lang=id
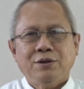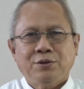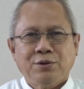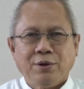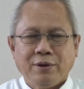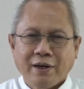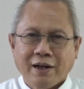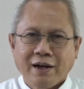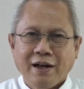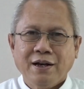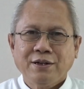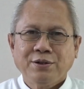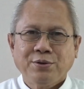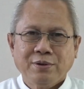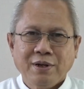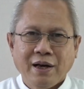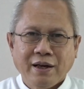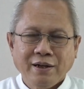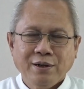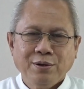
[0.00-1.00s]

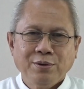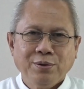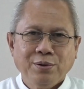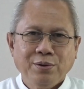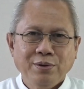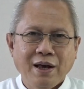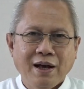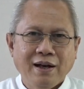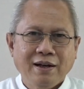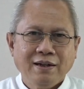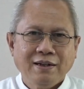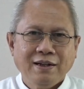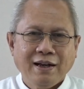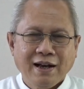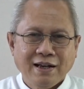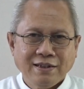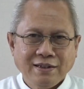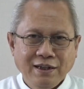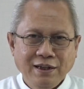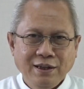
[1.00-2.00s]
Saudara-saudariku yang
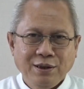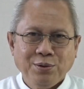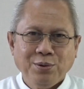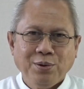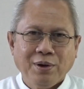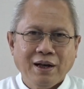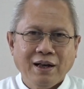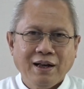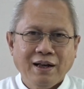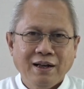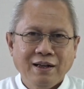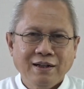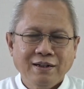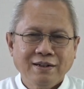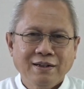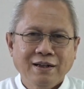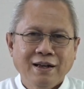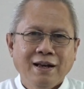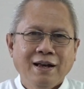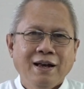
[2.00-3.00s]
dikasihi
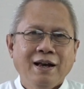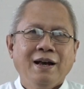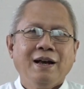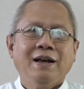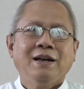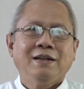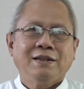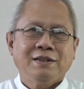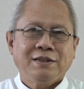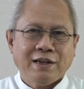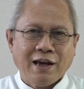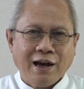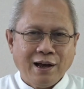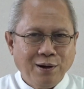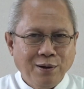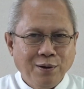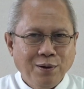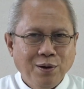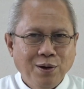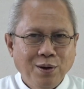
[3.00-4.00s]
Tuhan,
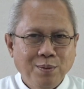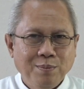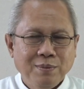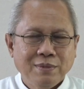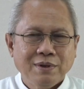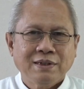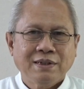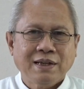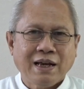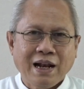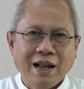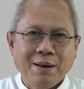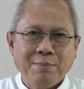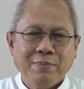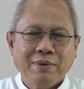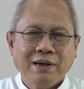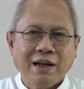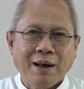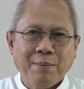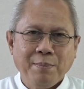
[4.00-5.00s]
Shalom,
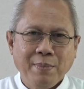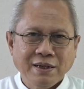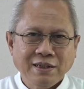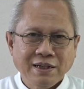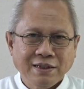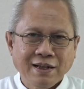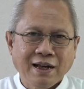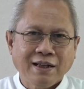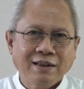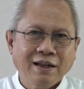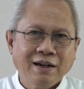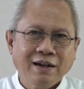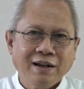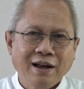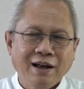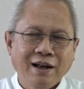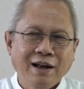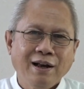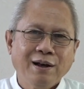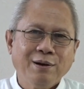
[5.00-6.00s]
salam damai
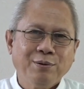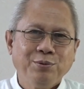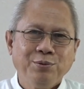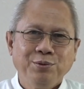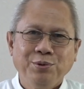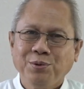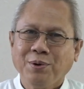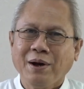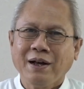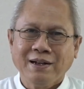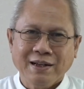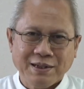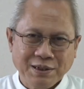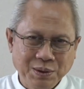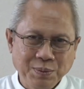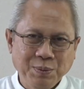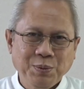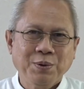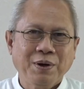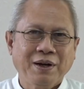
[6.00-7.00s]
sejahtera untuk Anda
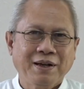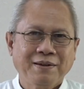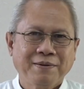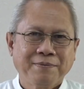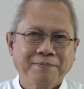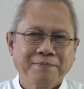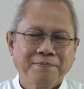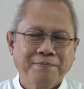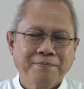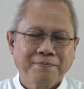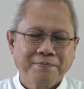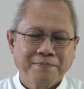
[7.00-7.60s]
semua.